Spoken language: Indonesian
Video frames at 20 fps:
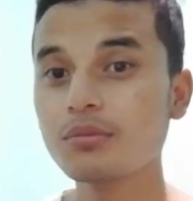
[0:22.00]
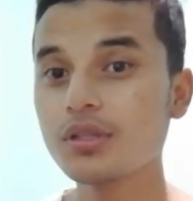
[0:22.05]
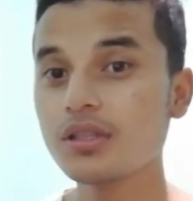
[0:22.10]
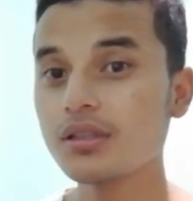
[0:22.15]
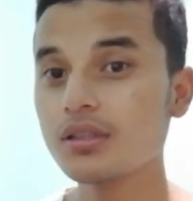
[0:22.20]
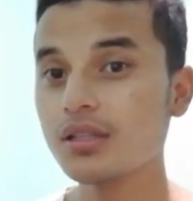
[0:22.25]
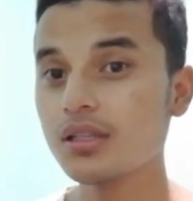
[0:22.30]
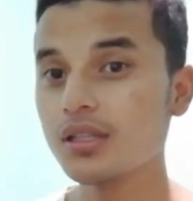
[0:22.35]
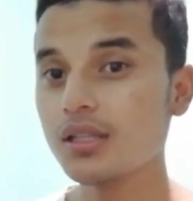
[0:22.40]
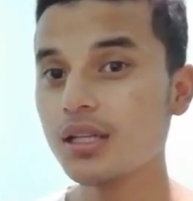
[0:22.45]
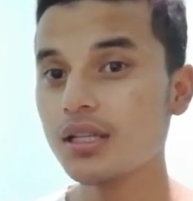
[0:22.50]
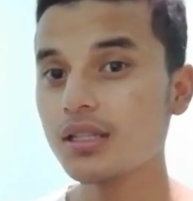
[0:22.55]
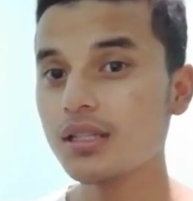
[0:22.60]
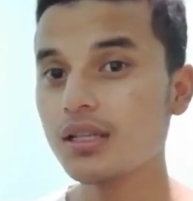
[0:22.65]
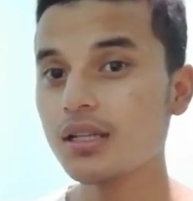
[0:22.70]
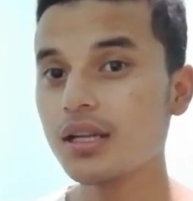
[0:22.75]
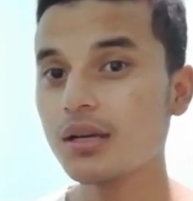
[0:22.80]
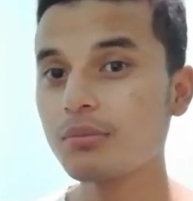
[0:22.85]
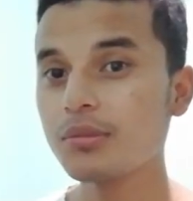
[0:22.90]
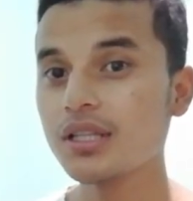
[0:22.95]
menteri, ada
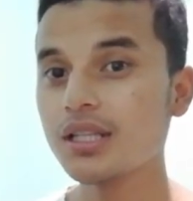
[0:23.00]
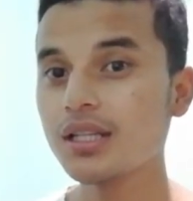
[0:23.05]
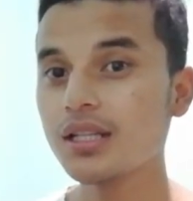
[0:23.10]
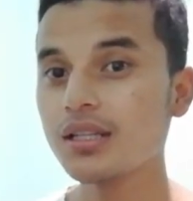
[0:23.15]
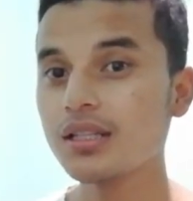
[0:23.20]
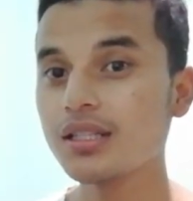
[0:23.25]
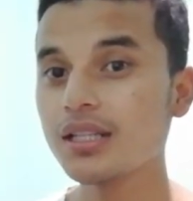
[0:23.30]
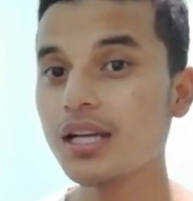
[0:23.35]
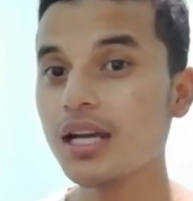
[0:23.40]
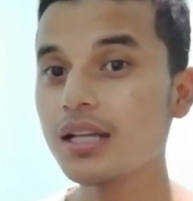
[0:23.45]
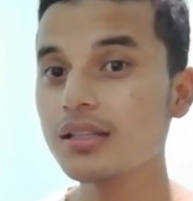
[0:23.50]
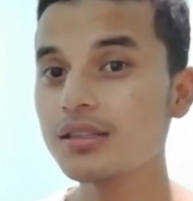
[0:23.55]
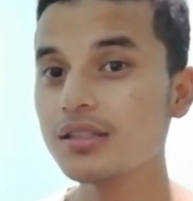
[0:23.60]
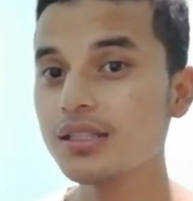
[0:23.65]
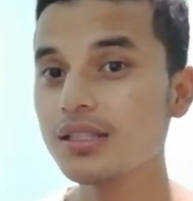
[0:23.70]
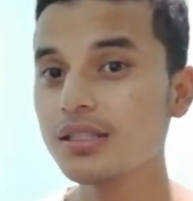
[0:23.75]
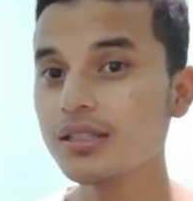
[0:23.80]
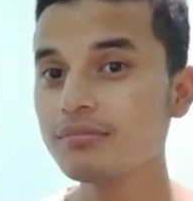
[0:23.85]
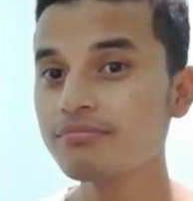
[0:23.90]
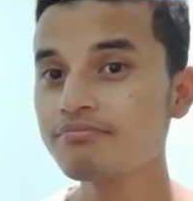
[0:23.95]
enam menteri yang
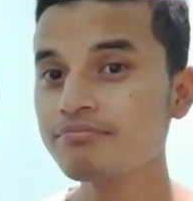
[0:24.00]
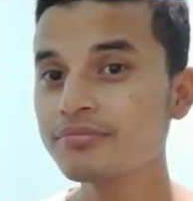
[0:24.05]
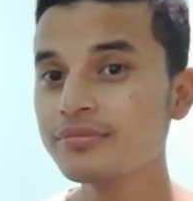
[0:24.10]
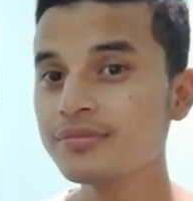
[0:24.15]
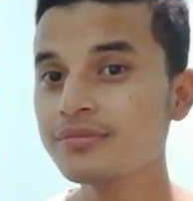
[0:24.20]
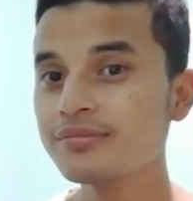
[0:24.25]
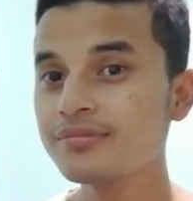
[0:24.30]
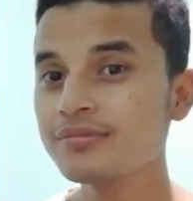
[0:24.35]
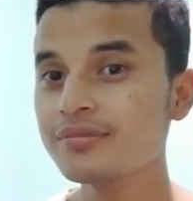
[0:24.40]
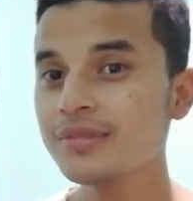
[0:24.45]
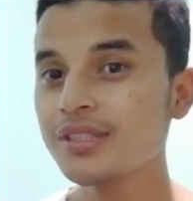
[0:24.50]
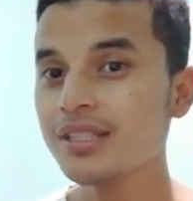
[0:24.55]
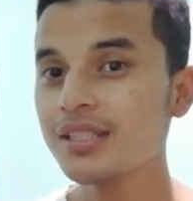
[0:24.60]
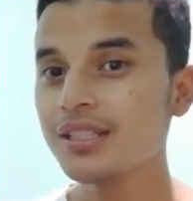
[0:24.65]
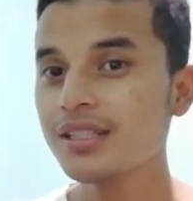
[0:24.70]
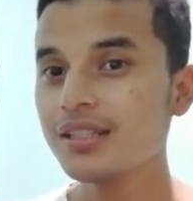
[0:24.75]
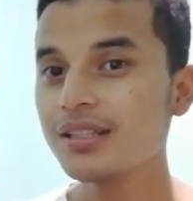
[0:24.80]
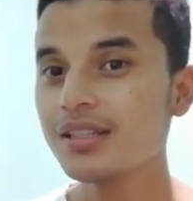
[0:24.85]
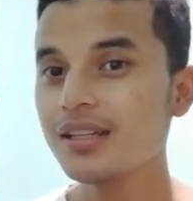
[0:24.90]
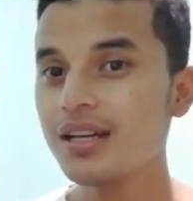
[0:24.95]
diganti.
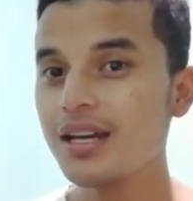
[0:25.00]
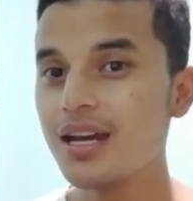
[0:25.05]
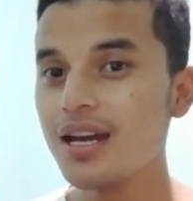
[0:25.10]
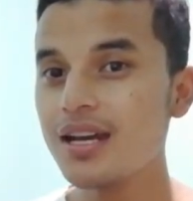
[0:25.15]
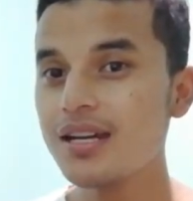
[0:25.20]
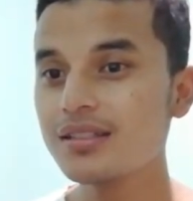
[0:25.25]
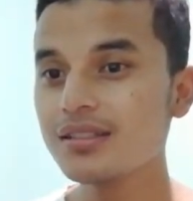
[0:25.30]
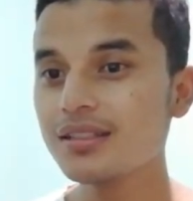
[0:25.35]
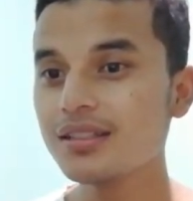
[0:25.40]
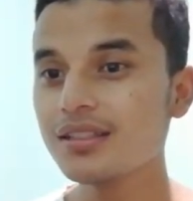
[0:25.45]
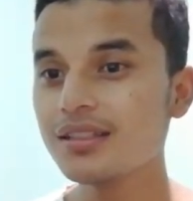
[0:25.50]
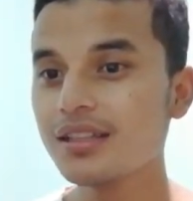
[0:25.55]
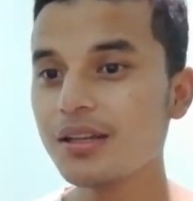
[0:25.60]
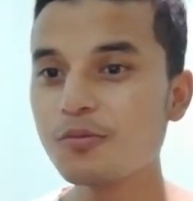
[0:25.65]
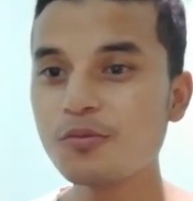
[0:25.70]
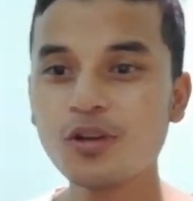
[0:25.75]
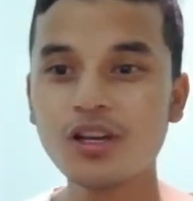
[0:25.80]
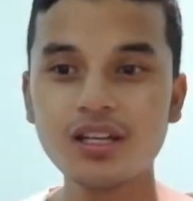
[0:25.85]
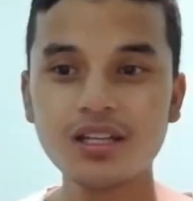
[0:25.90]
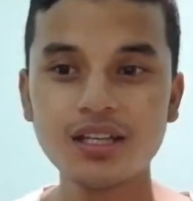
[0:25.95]
Dan kita
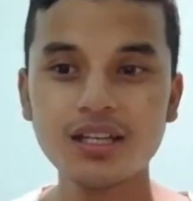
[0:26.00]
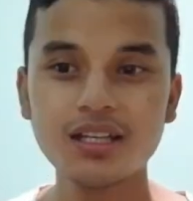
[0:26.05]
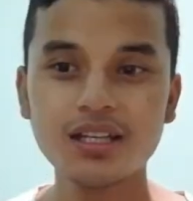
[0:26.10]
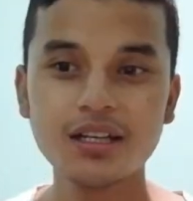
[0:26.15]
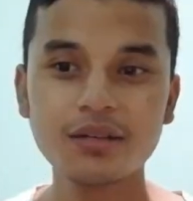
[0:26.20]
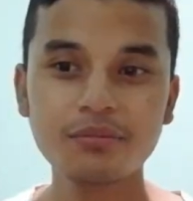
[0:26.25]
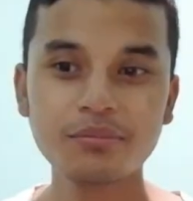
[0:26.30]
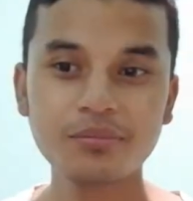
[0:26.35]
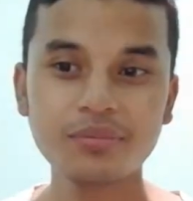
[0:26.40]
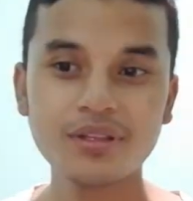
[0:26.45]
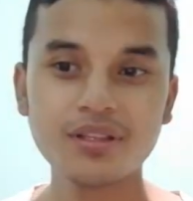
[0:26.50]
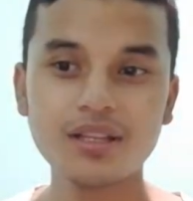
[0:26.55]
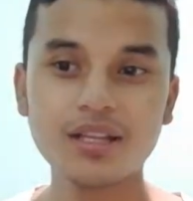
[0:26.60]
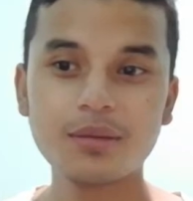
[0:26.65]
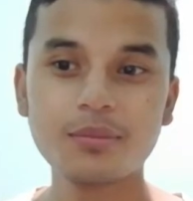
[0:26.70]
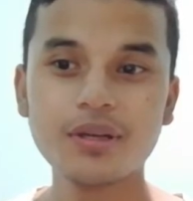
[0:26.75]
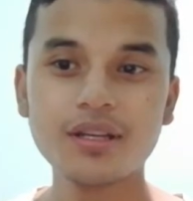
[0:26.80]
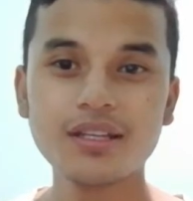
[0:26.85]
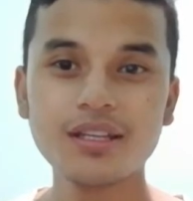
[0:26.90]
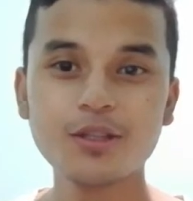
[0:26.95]
mulai dari yang
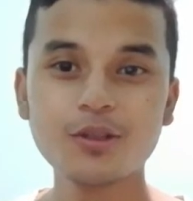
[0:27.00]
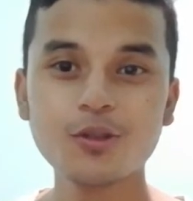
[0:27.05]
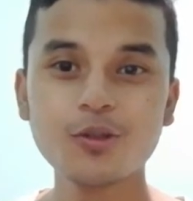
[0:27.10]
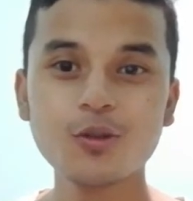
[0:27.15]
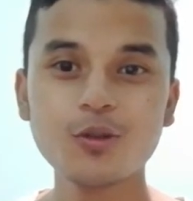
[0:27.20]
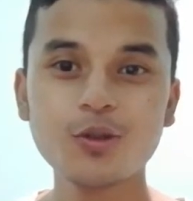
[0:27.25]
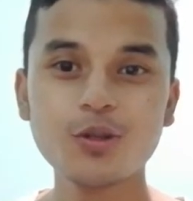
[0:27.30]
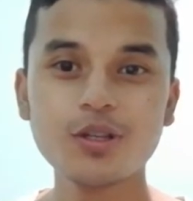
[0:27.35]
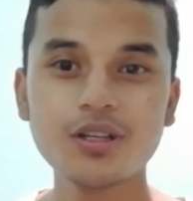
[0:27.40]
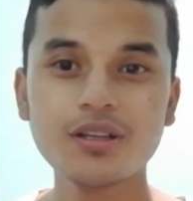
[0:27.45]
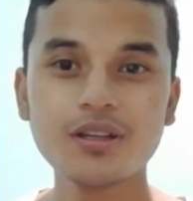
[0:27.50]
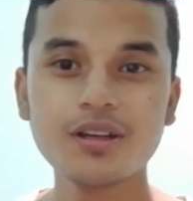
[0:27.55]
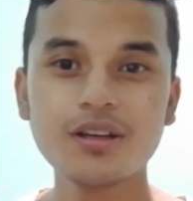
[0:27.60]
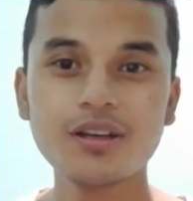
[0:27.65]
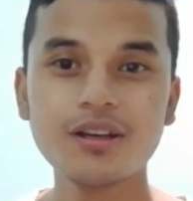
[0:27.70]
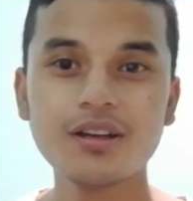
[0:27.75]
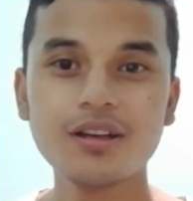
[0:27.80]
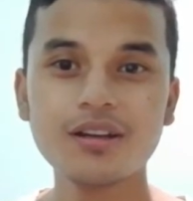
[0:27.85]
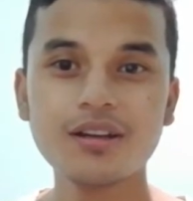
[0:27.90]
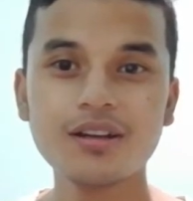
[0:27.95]
pertama yaitu
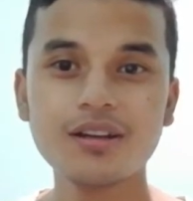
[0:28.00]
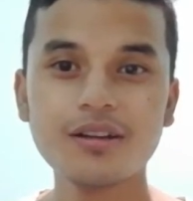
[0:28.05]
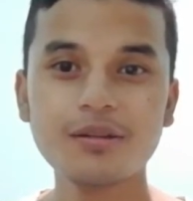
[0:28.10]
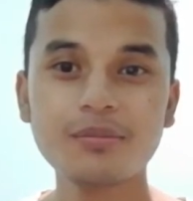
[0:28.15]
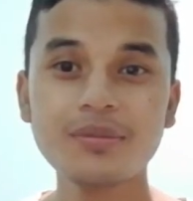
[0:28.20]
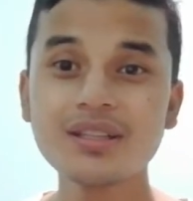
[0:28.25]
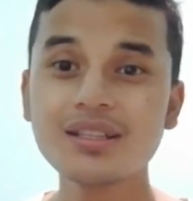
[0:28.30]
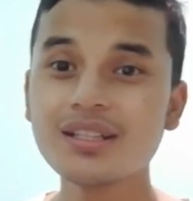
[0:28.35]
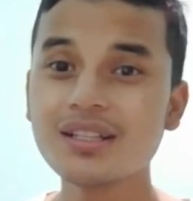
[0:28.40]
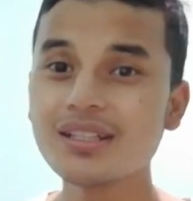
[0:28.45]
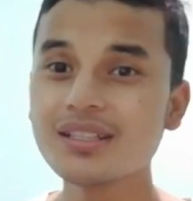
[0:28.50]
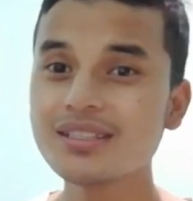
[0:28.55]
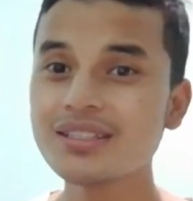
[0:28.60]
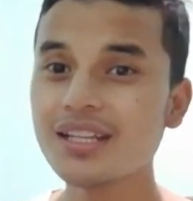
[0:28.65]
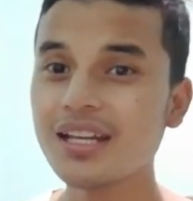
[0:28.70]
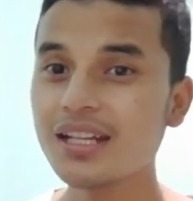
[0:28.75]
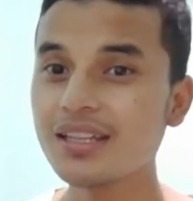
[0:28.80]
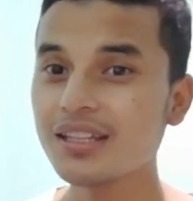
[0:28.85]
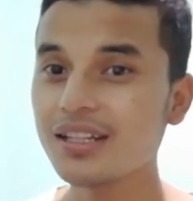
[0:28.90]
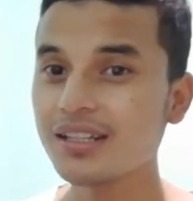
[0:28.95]
uh, Menteri
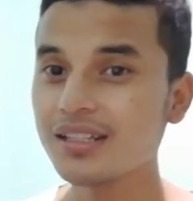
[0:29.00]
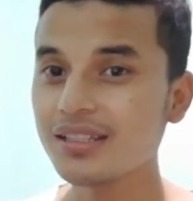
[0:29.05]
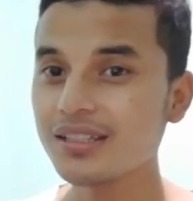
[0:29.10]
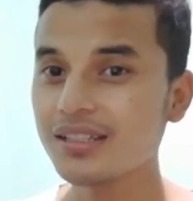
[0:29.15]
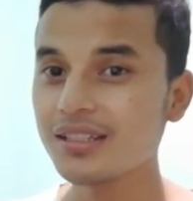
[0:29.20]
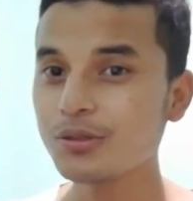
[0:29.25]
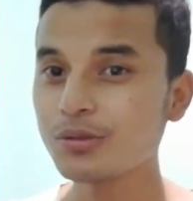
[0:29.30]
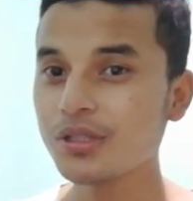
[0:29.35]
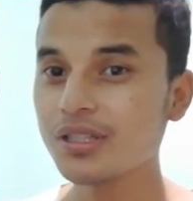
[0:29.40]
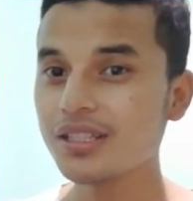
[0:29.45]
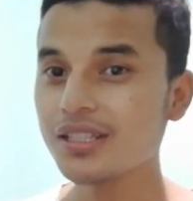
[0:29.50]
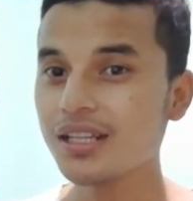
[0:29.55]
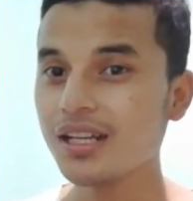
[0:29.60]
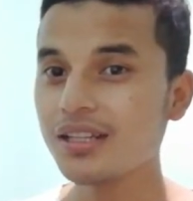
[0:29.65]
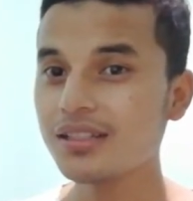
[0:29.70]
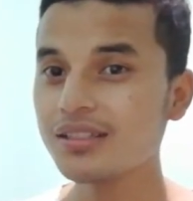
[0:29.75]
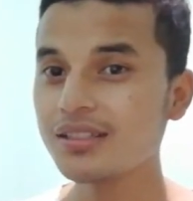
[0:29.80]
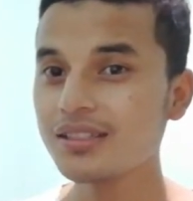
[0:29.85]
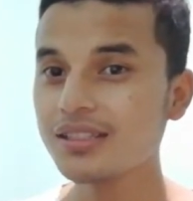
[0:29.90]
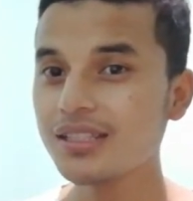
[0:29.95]
Kesehatan kita udah
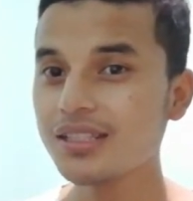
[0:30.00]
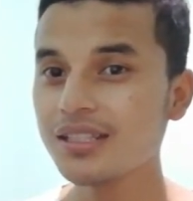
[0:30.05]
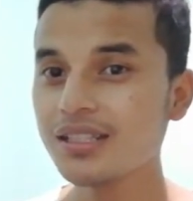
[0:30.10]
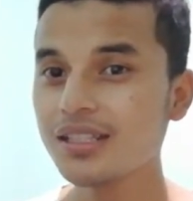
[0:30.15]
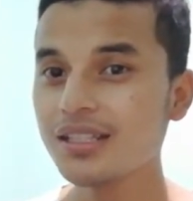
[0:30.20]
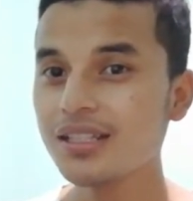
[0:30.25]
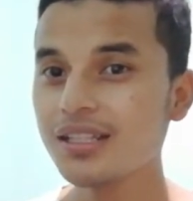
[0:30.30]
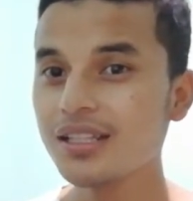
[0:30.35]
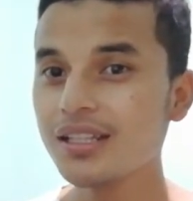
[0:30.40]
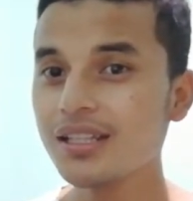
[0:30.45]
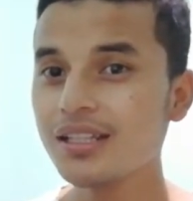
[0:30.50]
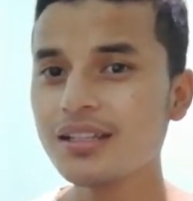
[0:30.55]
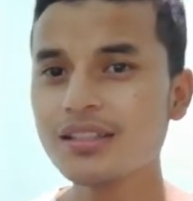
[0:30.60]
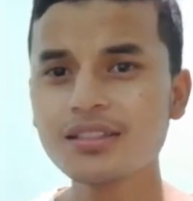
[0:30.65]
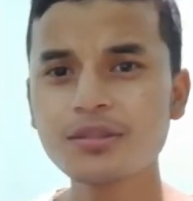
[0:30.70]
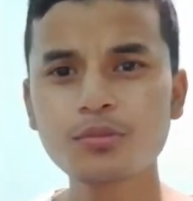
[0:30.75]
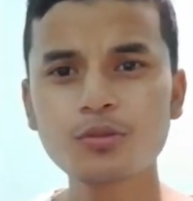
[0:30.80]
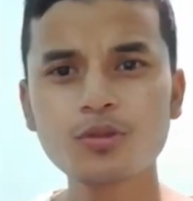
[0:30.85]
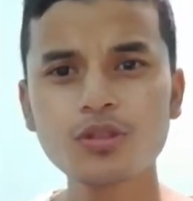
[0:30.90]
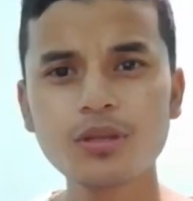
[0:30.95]
diganti, yang
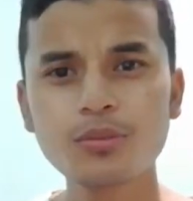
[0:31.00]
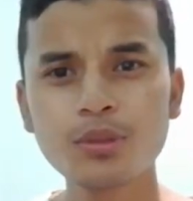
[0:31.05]
sebelumnya